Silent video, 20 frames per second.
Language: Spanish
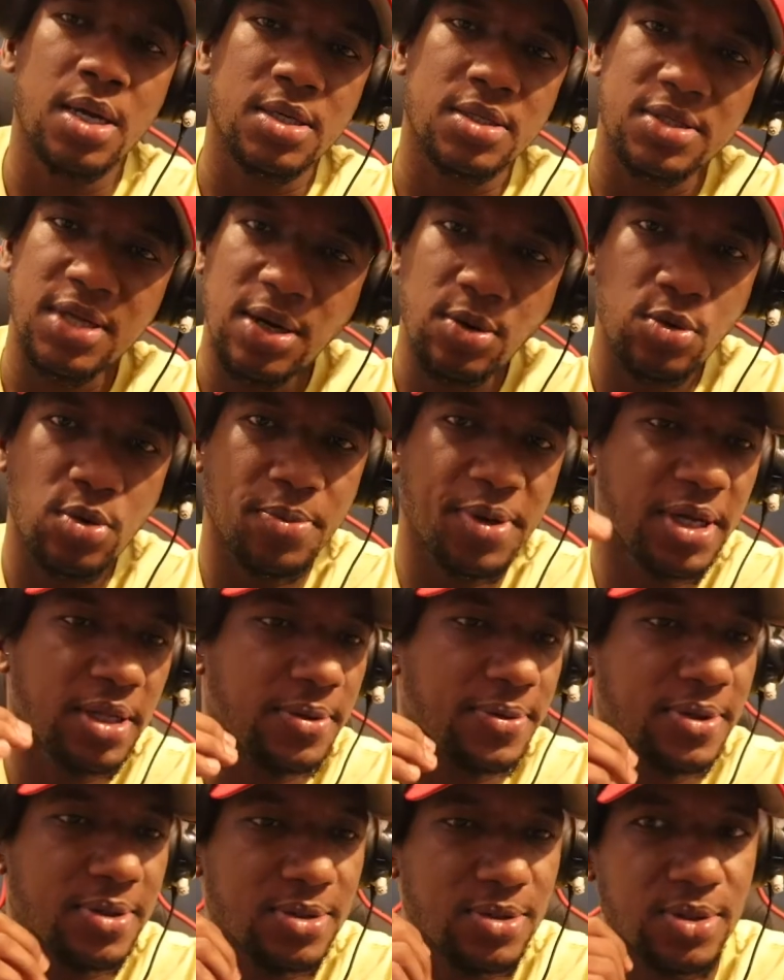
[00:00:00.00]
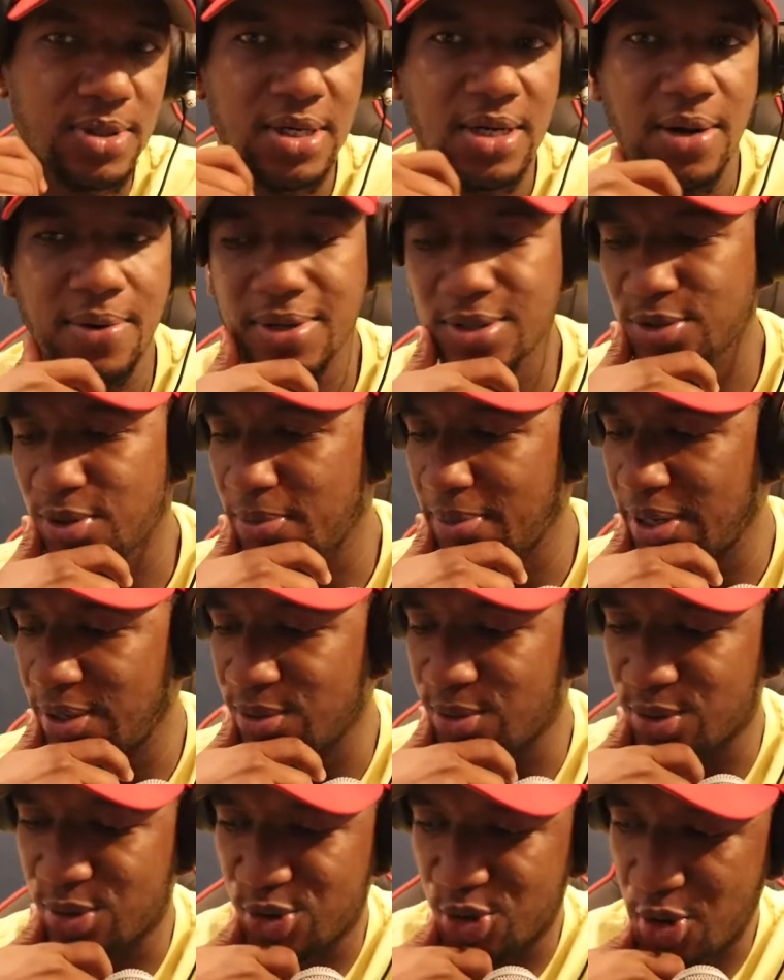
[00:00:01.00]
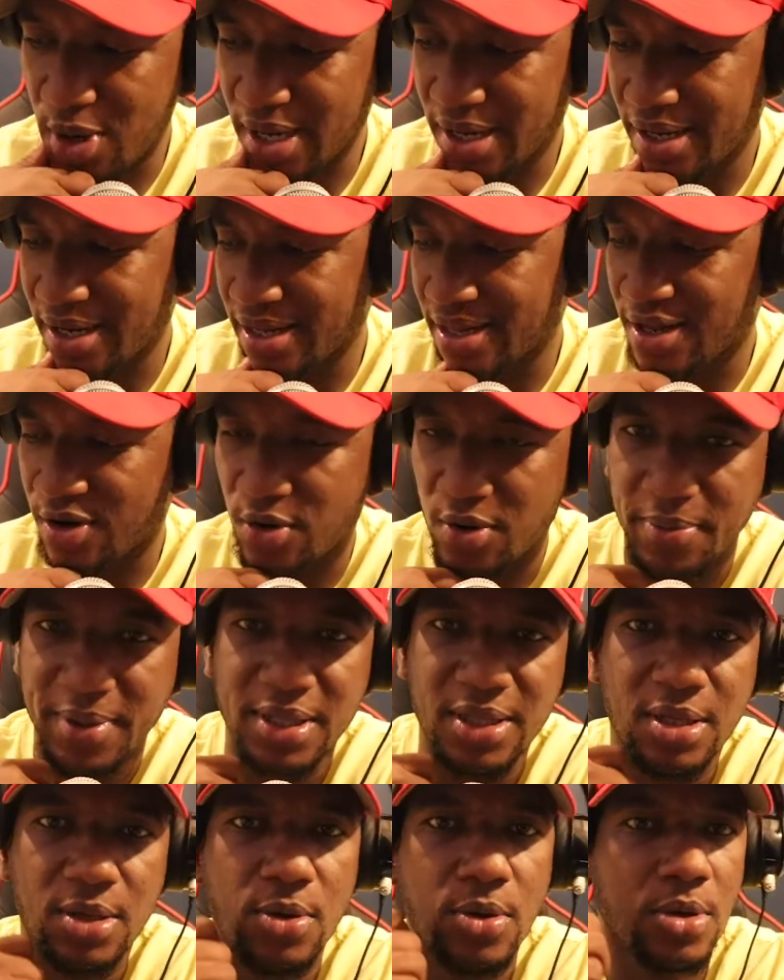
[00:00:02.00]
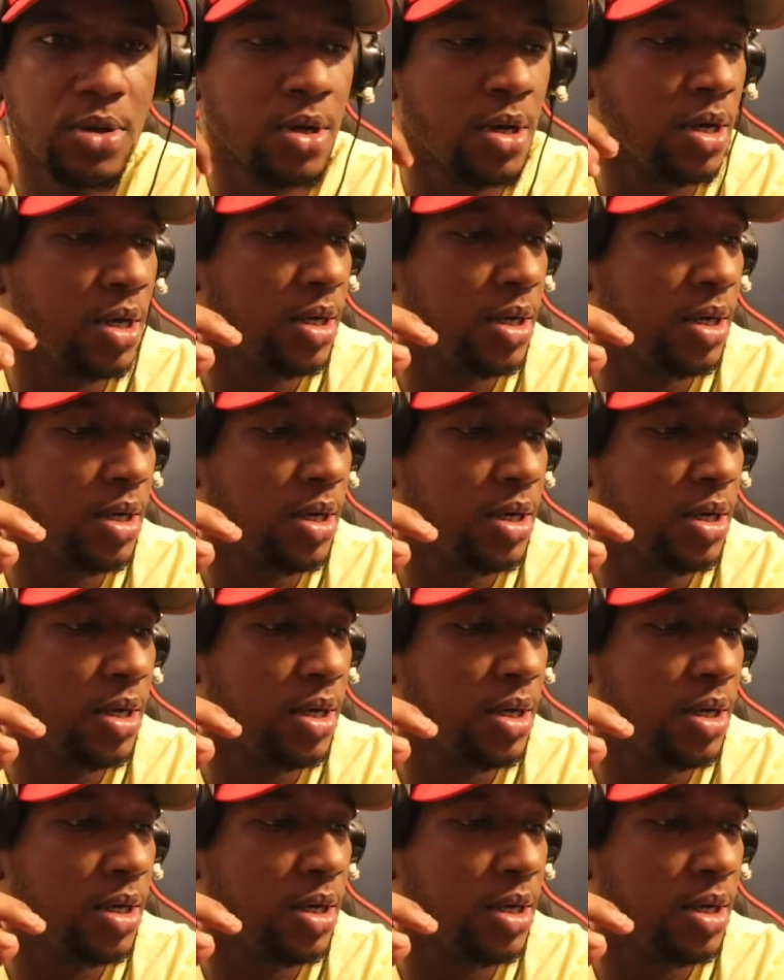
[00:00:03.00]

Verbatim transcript: Saludos mi gente, bendiciones, la abrazo hermano en Heredia nuevamente y hoy